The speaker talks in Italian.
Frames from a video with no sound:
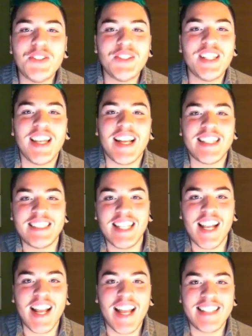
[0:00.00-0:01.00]
Ciao a tutti
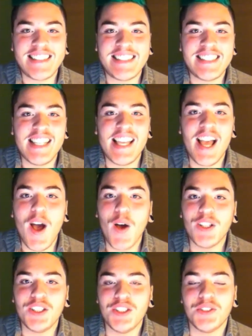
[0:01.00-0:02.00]
ragazzi e ragazze,
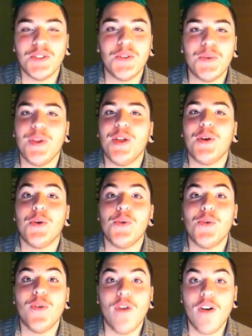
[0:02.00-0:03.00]
oggi sono qui con un